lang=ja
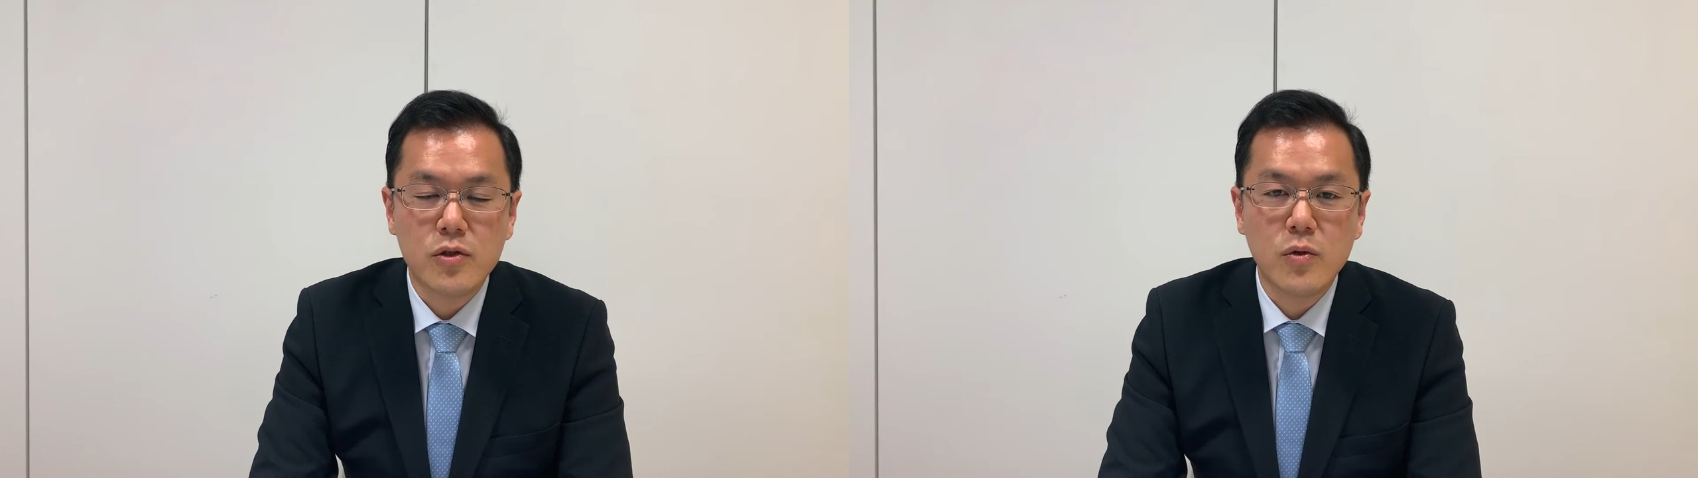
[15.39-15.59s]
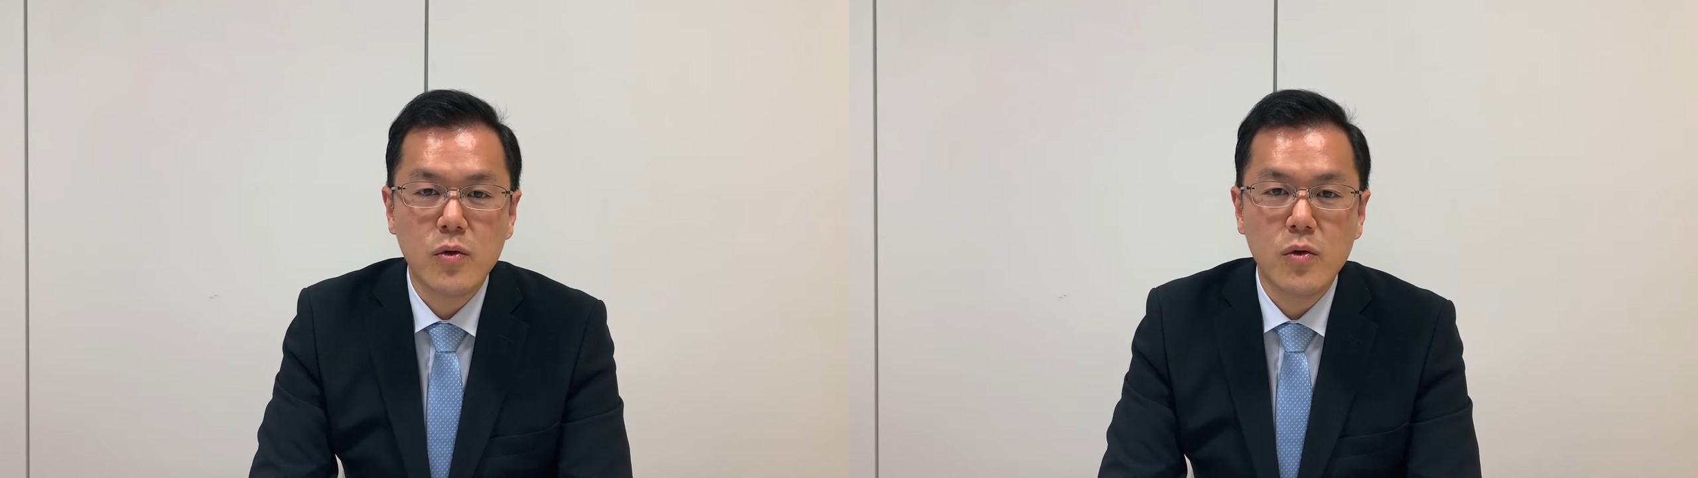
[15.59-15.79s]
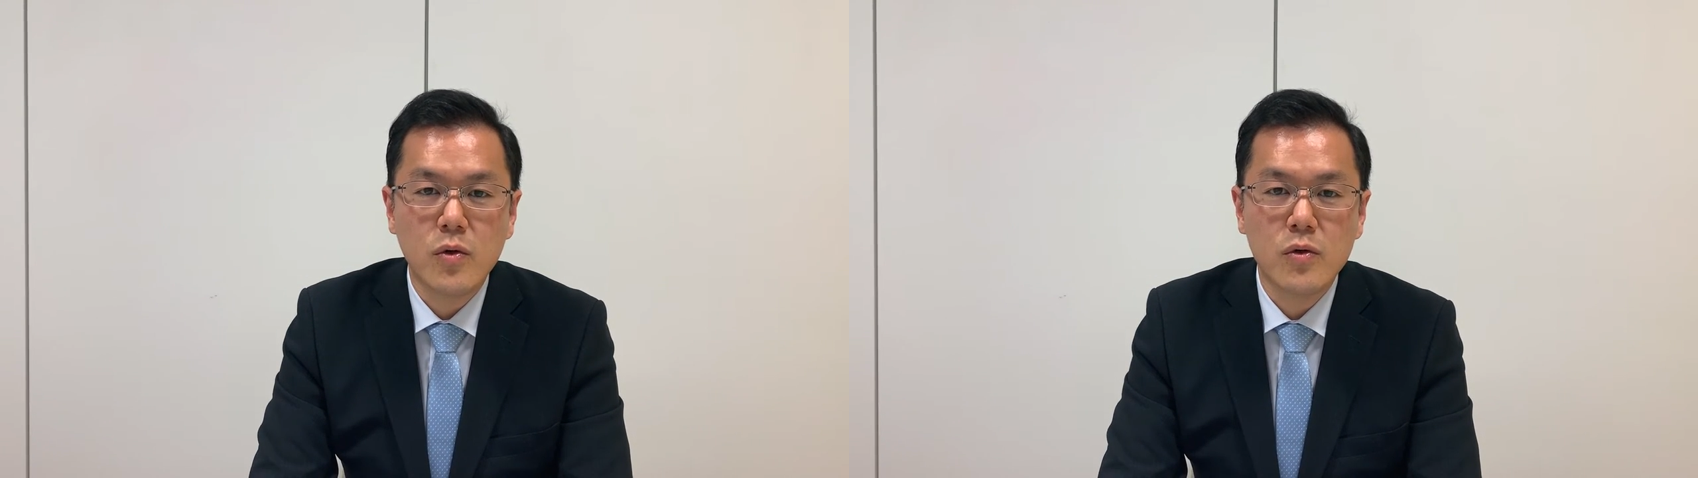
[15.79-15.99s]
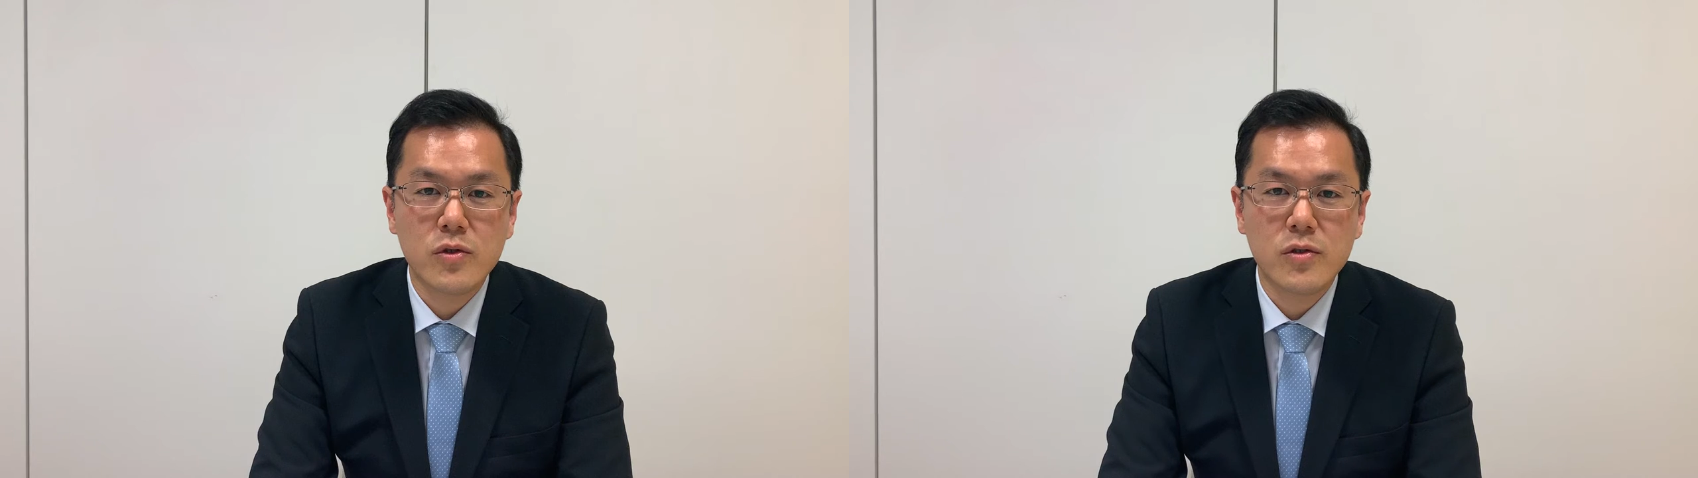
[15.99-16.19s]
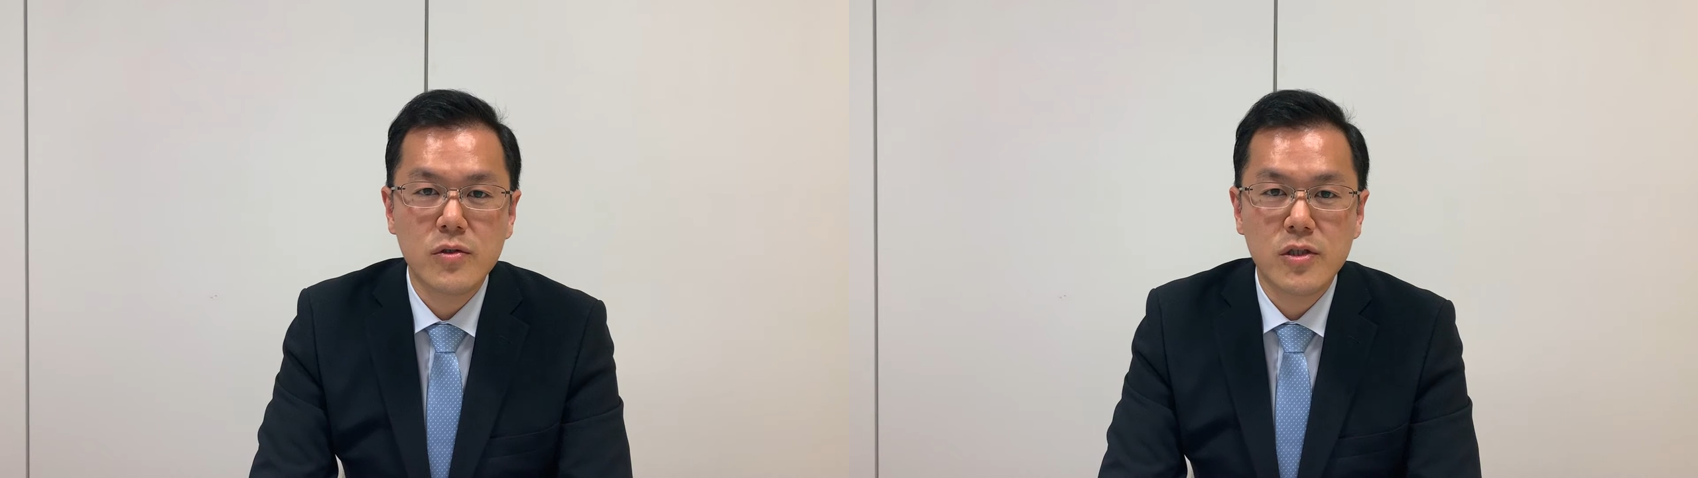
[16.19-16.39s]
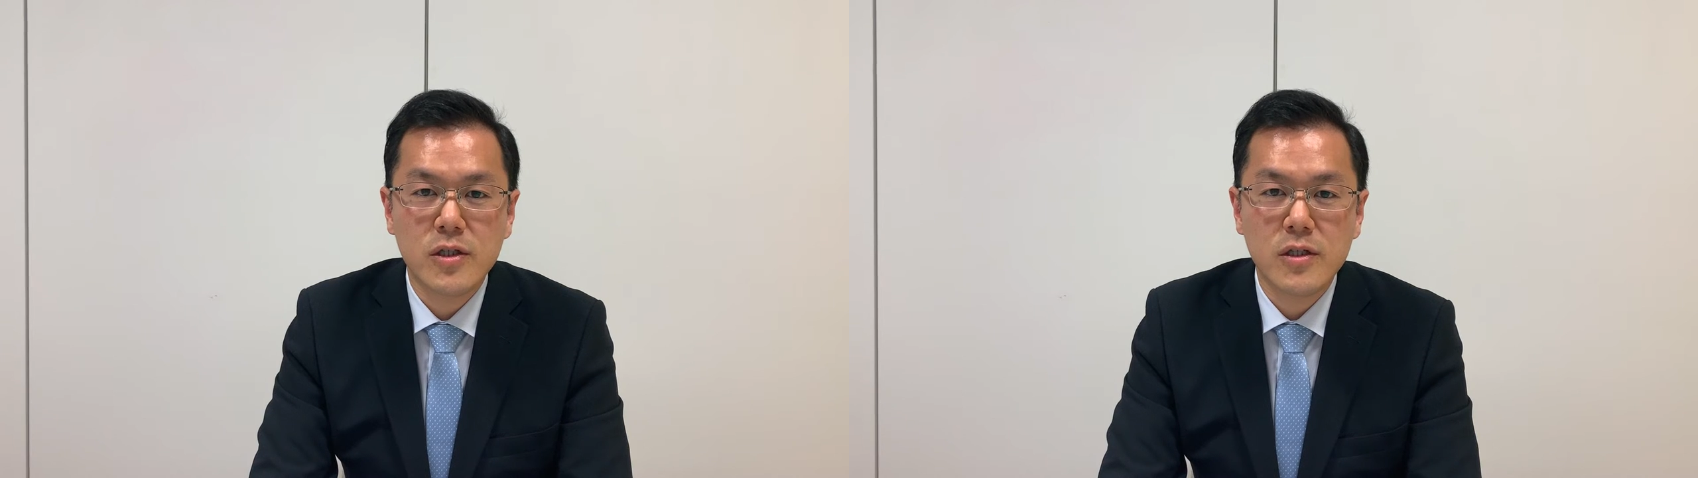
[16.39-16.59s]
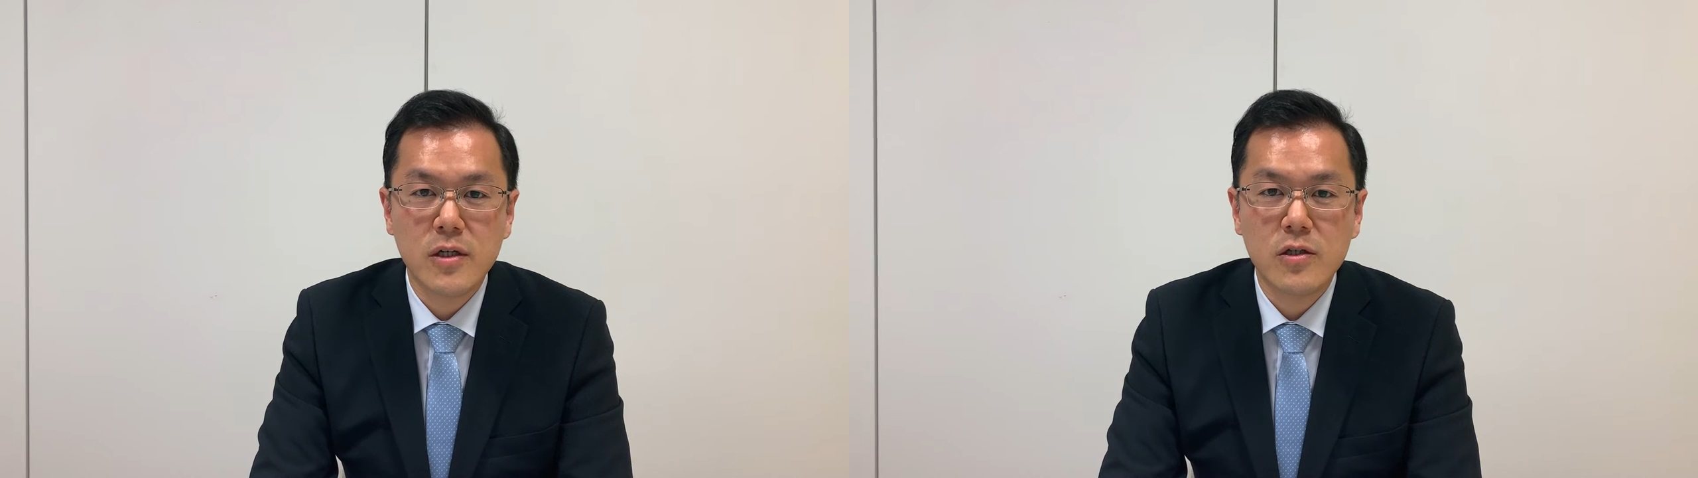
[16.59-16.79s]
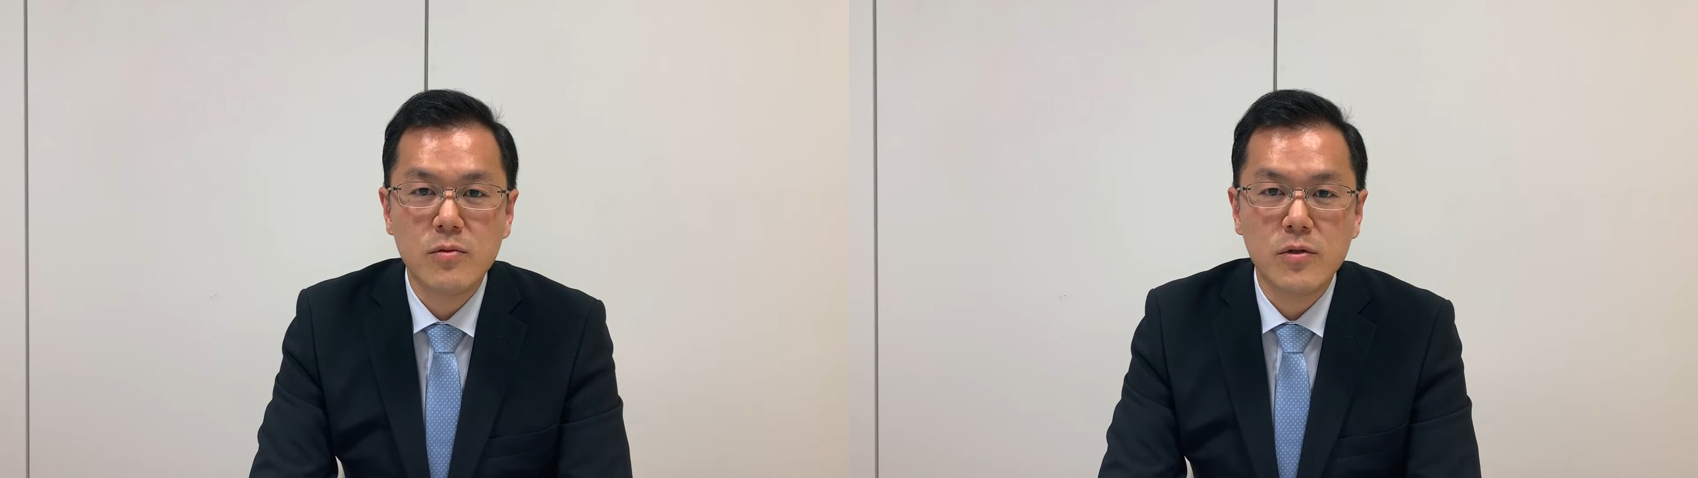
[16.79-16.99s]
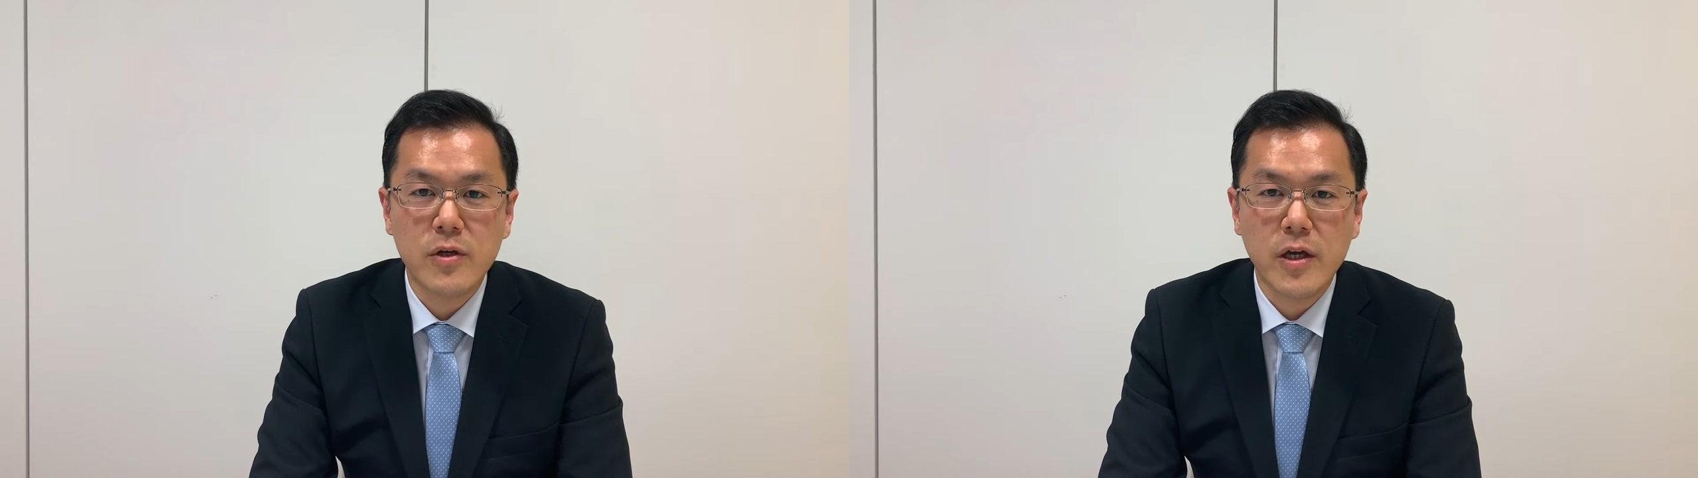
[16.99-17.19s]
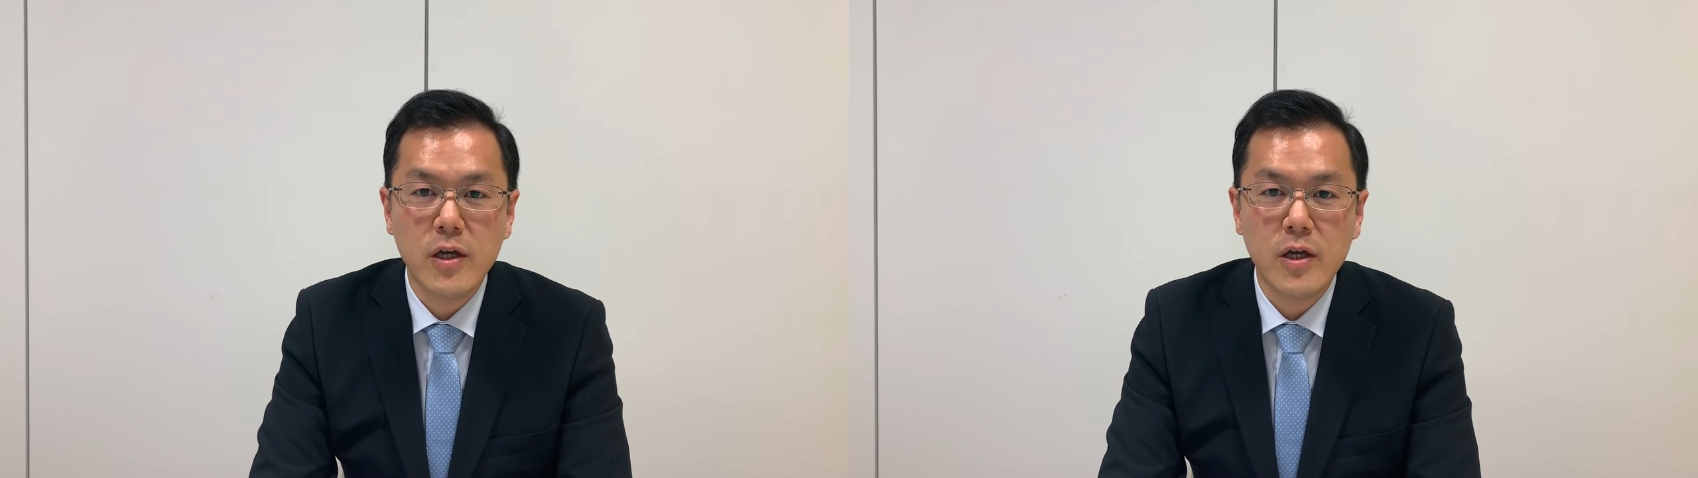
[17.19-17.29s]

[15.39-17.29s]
情報通信学部